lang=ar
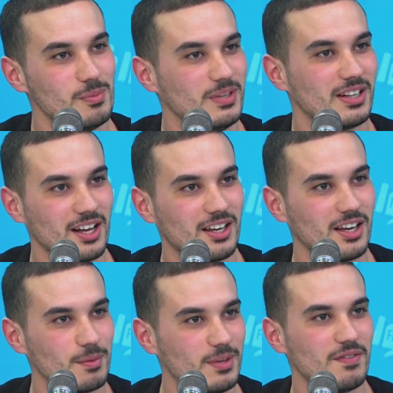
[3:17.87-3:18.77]
بدات
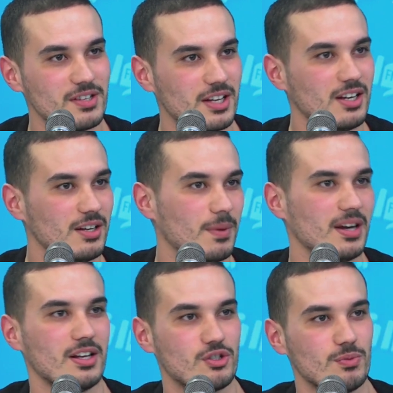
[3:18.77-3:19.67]
الحكايه بدا يفسر لي
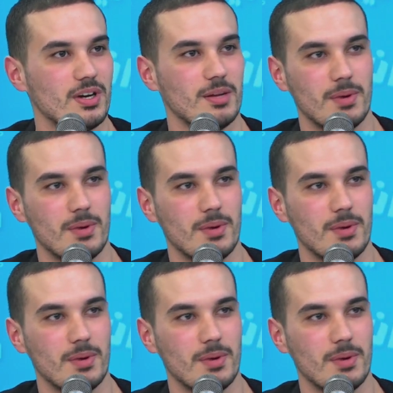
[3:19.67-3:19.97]
معناها شنو هما لي